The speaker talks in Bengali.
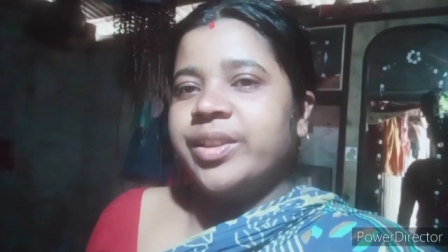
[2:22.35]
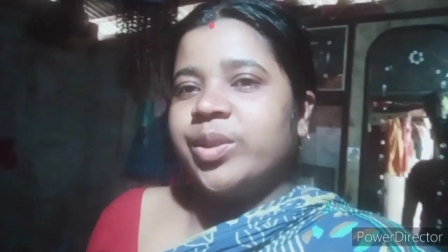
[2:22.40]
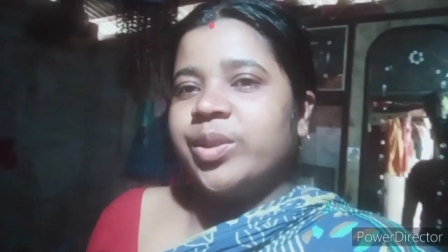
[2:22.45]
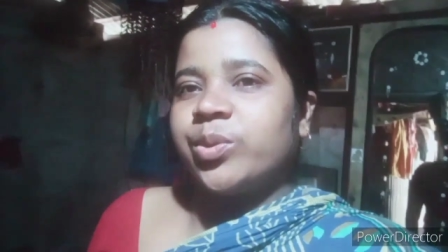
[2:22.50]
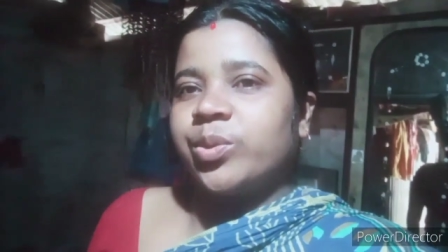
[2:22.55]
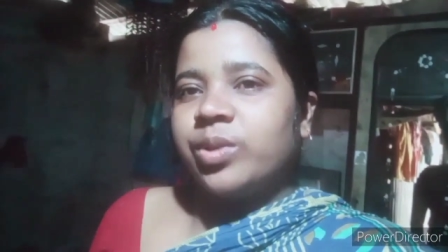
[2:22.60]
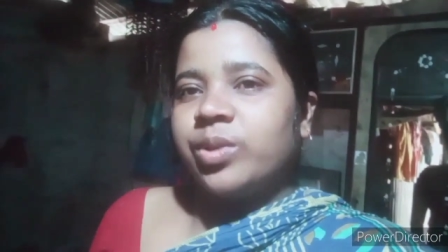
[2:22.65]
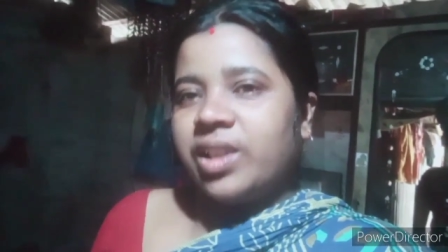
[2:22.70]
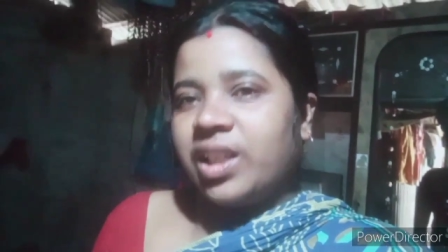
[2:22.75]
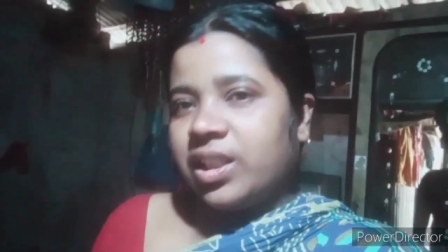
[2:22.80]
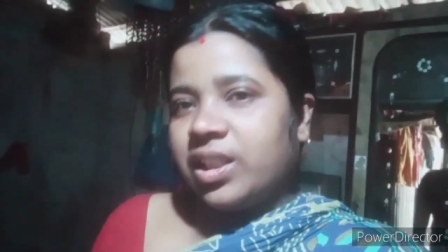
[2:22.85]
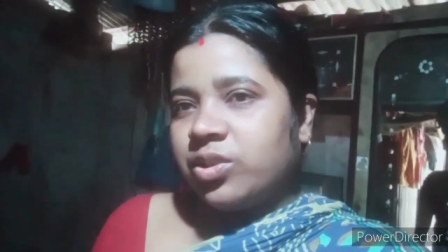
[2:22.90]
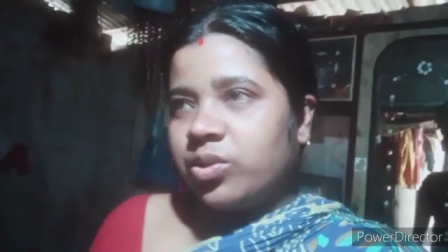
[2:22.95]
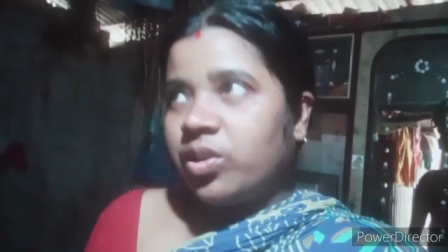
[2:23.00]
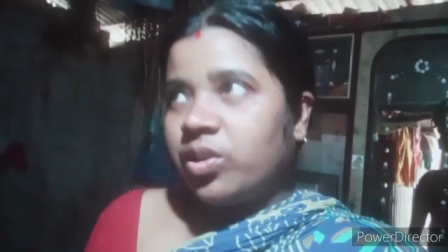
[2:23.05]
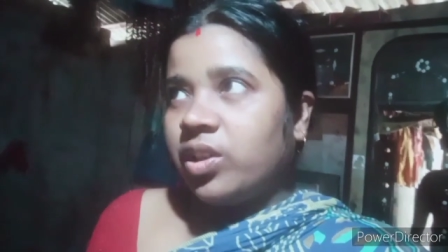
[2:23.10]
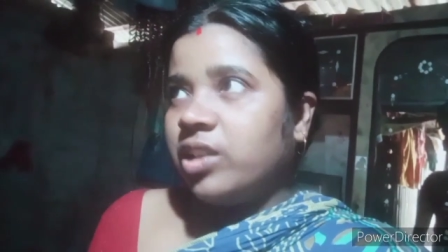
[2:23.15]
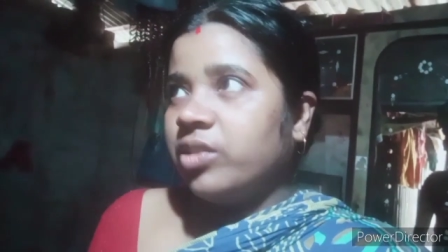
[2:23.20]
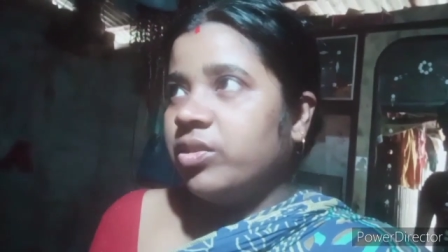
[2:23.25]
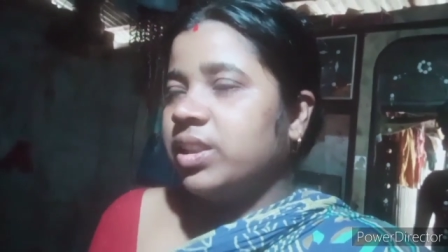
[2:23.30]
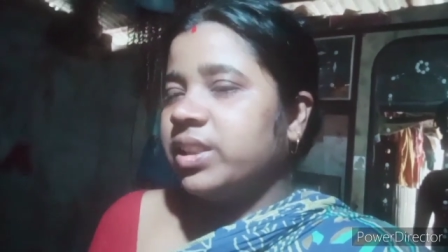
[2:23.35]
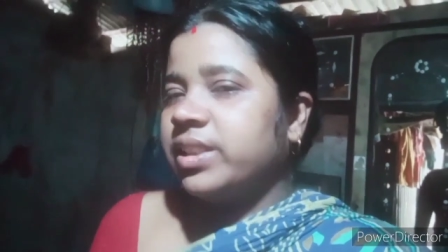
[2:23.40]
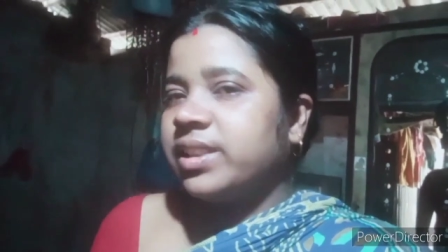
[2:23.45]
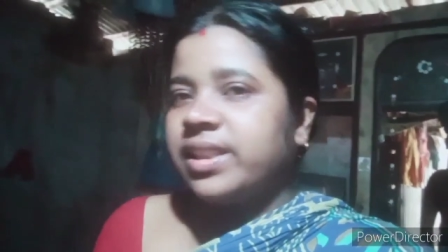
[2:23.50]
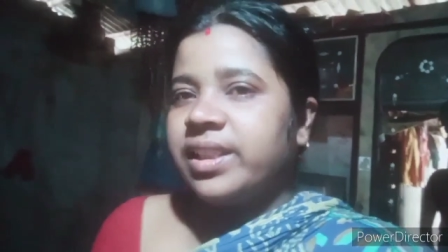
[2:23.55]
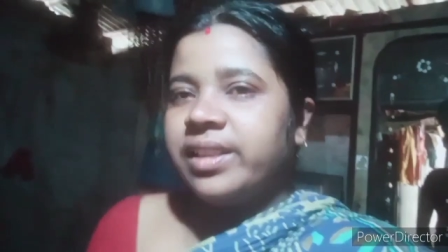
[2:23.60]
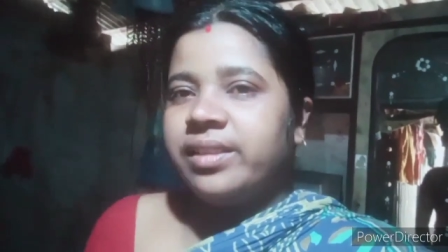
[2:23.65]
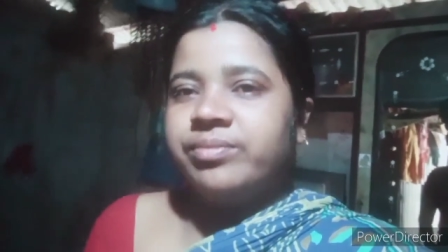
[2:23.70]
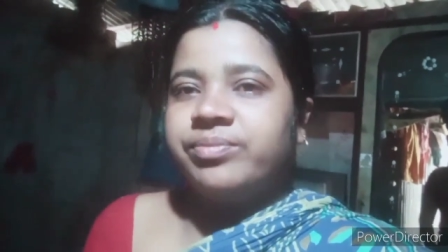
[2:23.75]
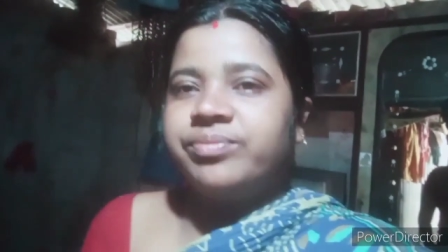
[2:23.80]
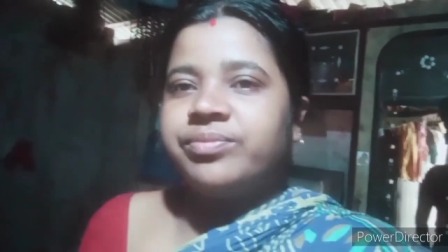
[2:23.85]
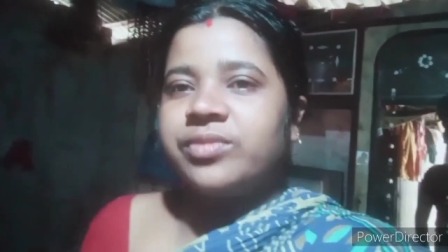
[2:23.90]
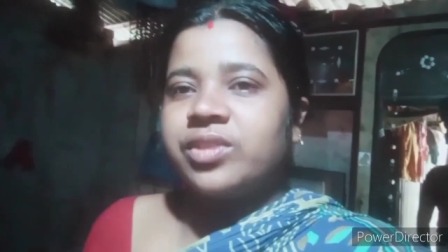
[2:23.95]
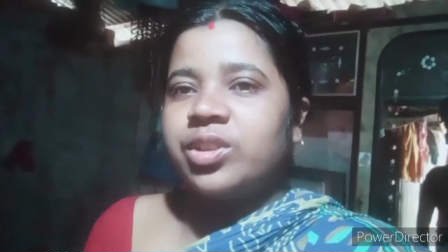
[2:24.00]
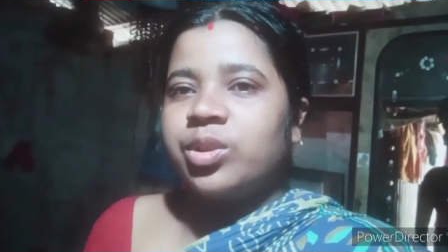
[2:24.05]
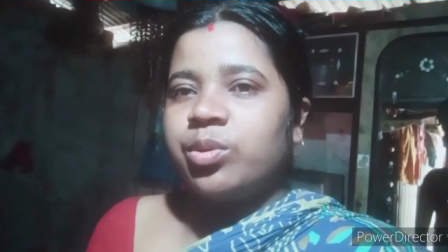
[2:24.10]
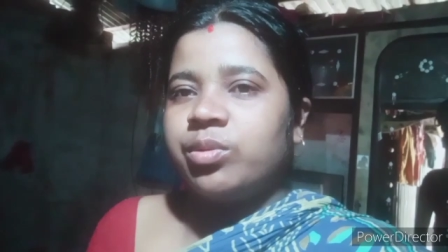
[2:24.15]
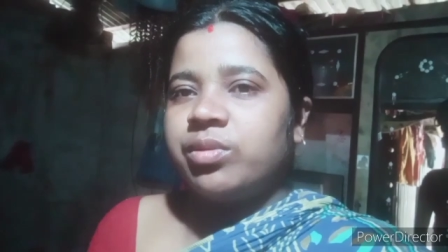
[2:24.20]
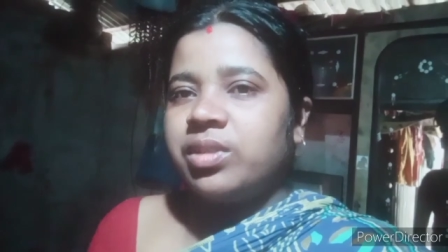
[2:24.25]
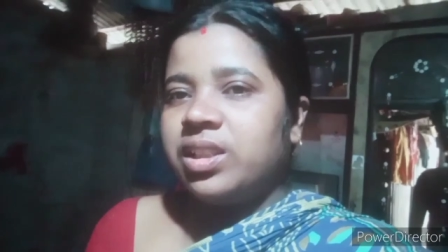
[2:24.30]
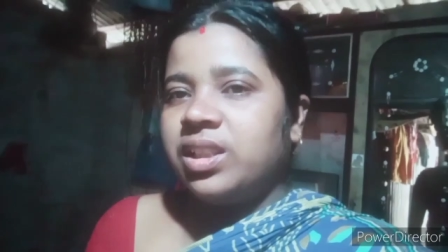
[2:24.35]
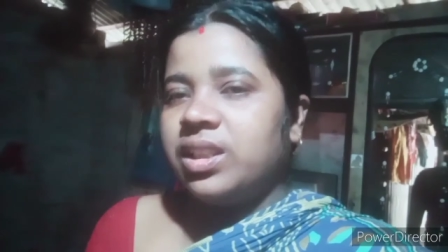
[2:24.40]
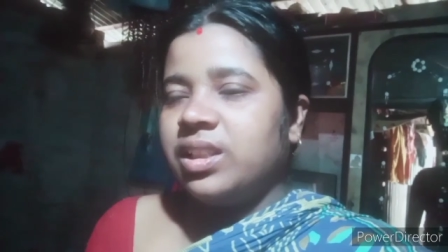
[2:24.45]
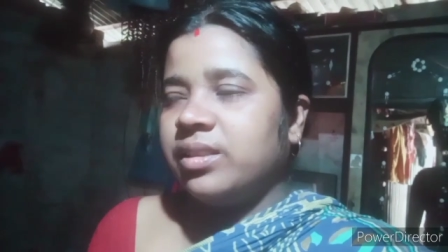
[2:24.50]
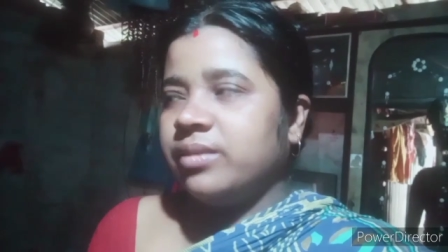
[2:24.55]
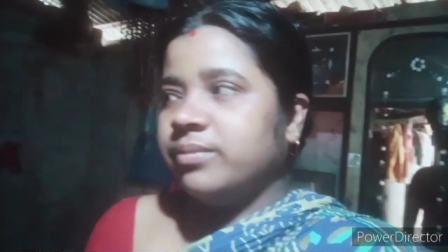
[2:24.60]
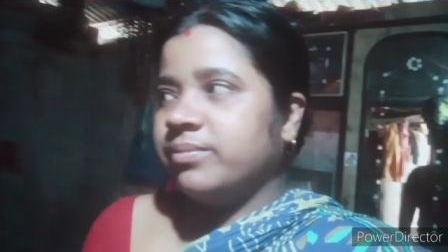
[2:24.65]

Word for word: স্কুল থেকে চলেও এসছে ছুটি